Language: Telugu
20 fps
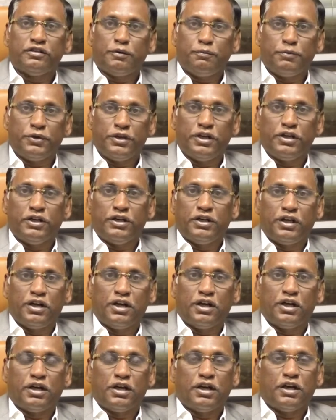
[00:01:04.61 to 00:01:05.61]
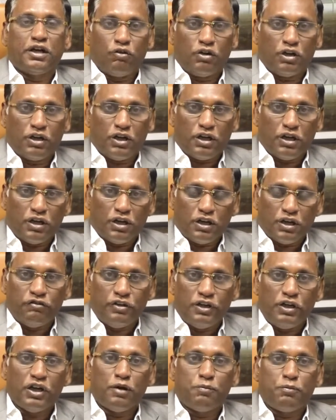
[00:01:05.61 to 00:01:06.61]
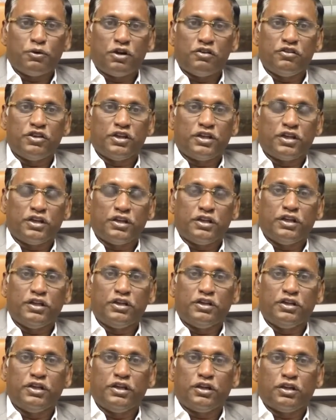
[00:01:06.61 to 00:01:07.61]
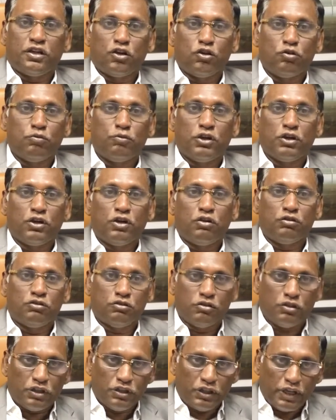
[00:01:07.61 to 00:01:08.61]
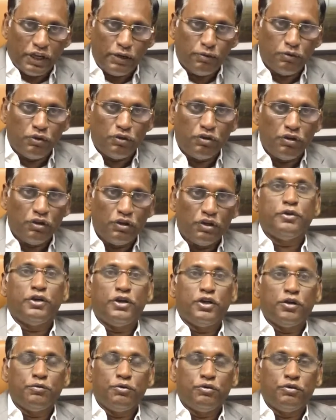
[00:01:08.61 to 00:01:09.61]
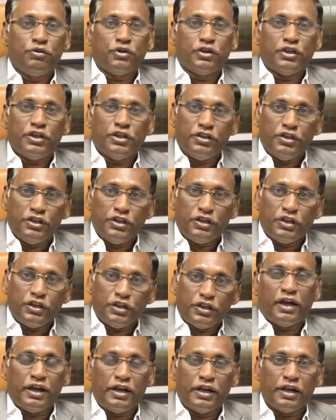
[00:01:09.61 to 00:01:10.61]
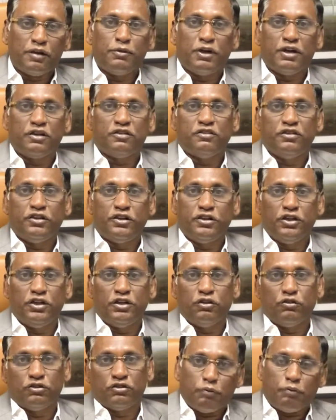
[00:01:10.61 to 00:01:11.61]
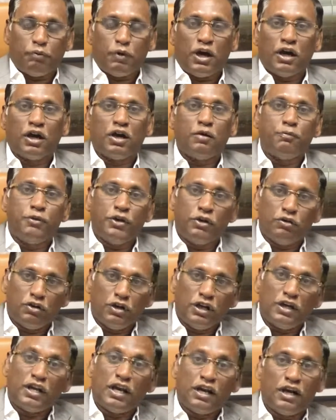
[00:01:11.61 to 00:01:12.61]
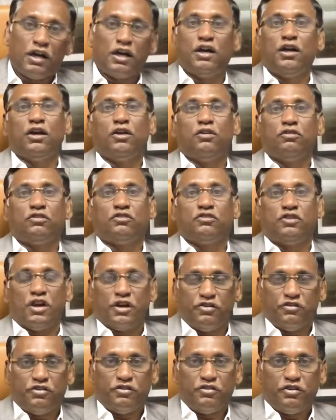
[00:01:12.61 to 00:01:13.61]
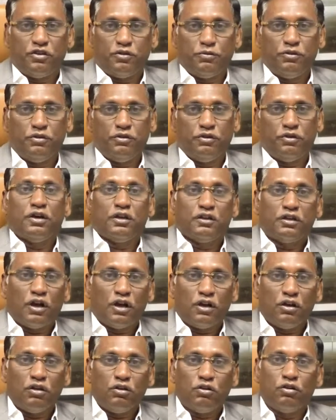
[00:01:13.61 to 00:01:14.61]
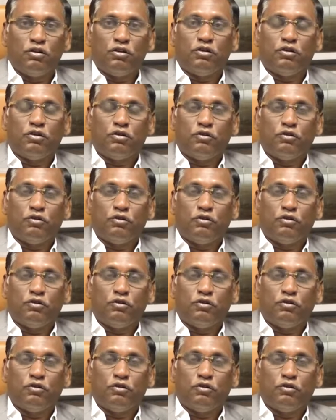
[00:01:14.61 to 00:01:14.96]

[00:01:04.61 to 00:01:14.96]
సపరేట్గా ఒక విల్లా ప్రాజెక్ట్ అనేది కనుమరుగవుతున్న టైంలో మేము ఇది హైదరాబాద్ సిటీలో బాగా పేరున్న నల్గొండలో స్టార్ట్ చేశాము దాంట్లో